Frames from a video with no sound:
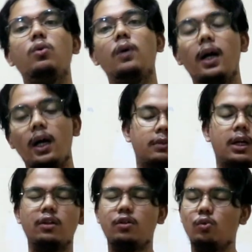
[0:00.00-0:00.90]
gue
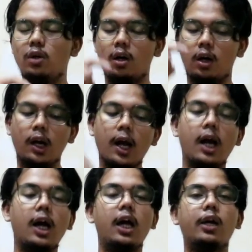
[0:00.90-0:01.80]
kasih udah
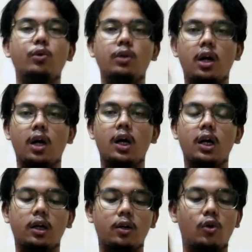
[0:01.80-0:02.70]
like udah
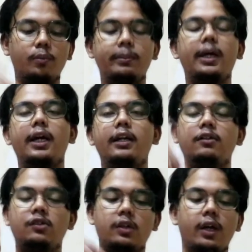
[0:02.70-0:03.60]
komen
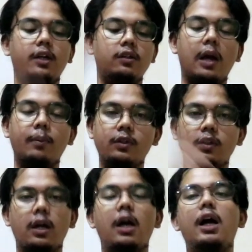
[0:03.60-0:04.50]
share
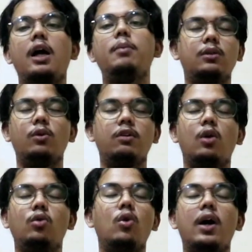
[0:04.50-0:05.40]
subscribe gue
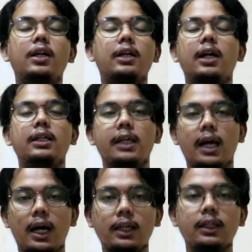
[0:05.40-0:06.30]
selalu doain
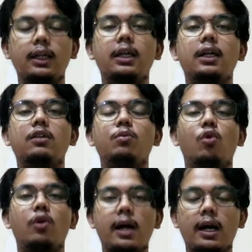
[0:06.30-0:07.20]
kalian
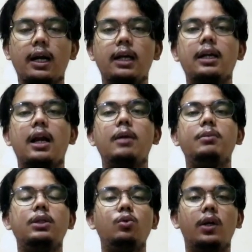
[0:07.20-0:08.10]
semoga kalian
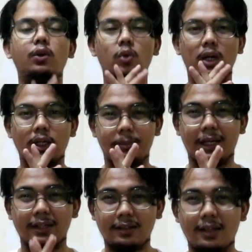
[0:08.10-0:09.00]
dalam lindungan Tuhan yang
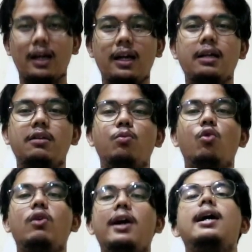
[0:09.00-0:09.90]
Maha Esa dan
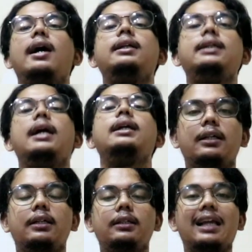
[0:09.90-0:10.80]
semoga kalian
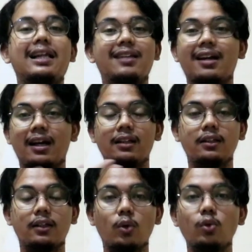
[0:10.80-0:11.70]

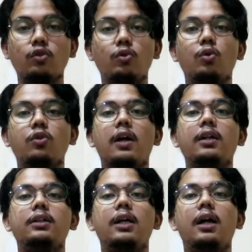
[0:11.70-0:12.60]
dilancarkan terus
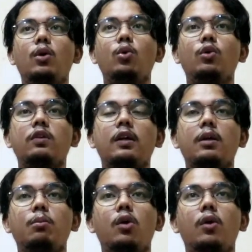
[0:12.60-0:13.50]
urusannya urusan
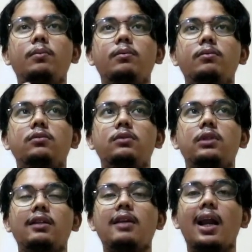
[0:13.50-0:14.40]
yang belum
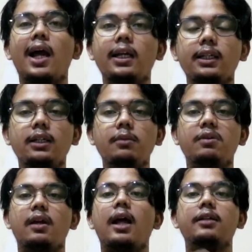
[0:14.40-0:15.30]
terjalani
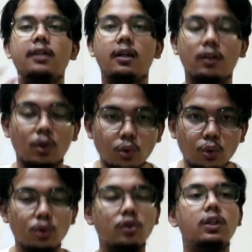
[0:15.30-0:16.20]
bisa lancar
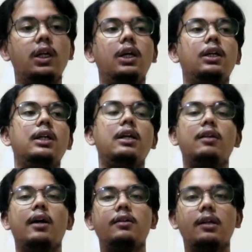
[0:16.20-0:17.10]
terus dan
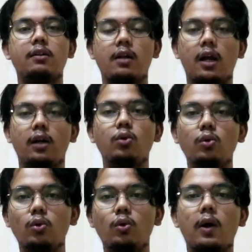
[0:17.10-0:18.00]
sehat-sehat
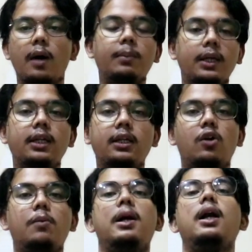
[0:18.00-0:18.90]
selalu amin
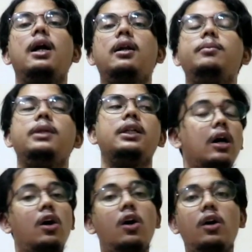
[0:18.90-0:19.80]
ya robbal amin
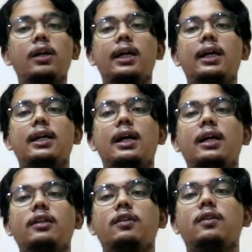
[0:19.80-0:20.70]
Oke okay
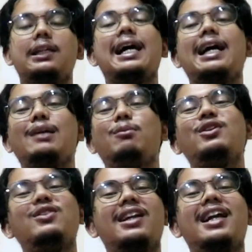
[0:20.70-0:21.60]
guys, gak ada
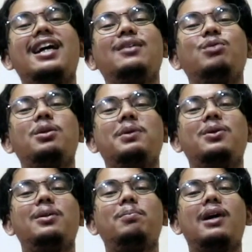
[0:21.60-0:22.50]
bocoran buat
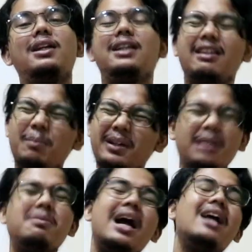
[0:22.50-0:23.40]
minggu depannya
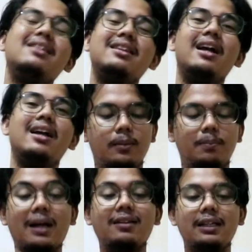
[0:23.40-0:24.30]
seperti
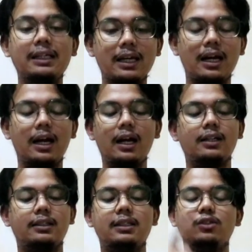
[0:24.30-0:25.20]
biasa. Pastinya
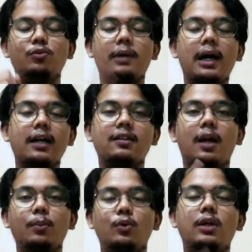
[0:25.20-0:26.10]
di Jumat,
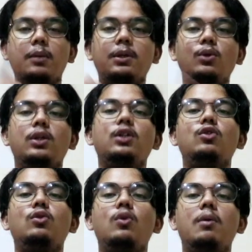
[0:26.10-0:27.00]
Sabtu, dan Minggu
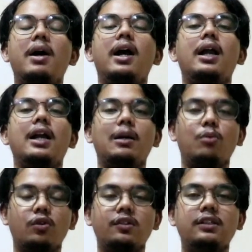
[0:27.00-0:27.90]
itu gue bakal
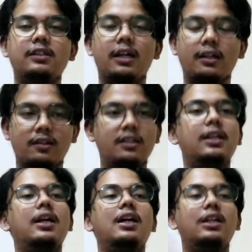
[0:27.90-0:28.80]
unboxing
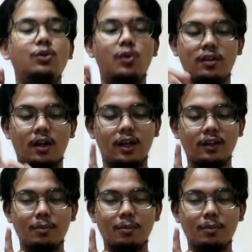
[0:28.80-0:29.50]
jersey 1920,